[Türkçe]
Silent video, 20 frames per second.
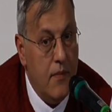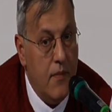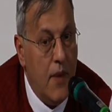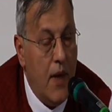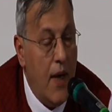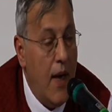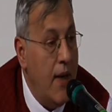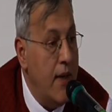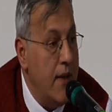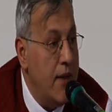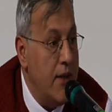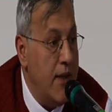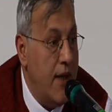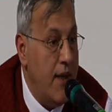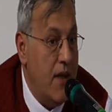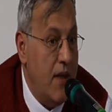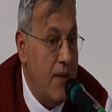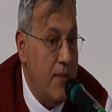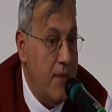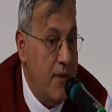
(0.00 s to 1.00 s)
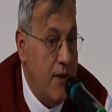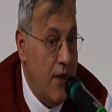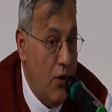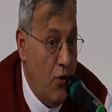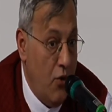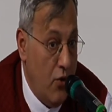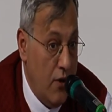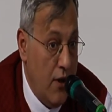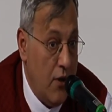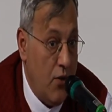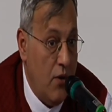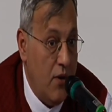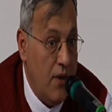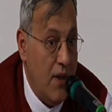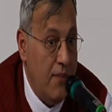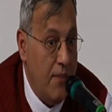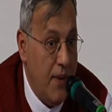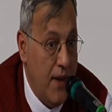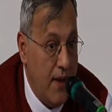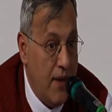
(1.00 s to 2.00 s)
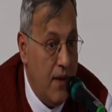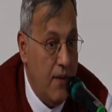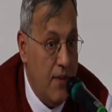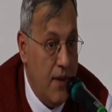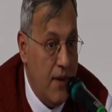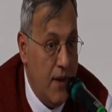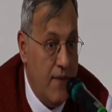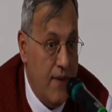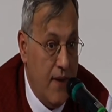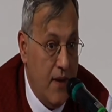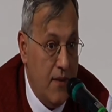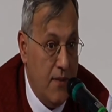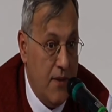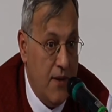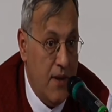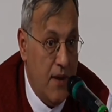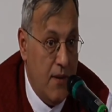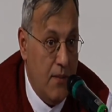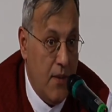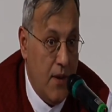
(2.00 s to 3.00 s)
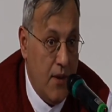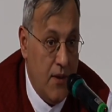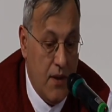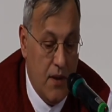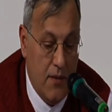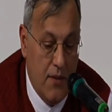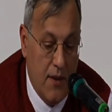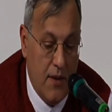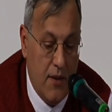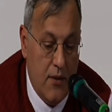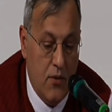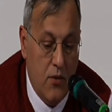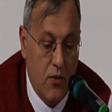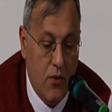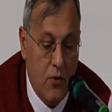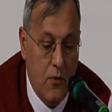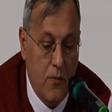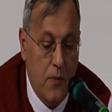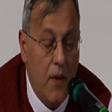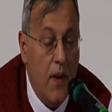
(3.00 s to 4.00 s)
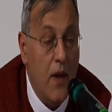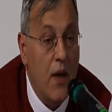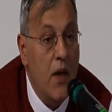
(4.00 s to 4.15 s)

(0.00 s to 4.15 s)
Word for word: her şeyde bize örnek olan Peygamber Efendimiz'den başlamak istiyorum.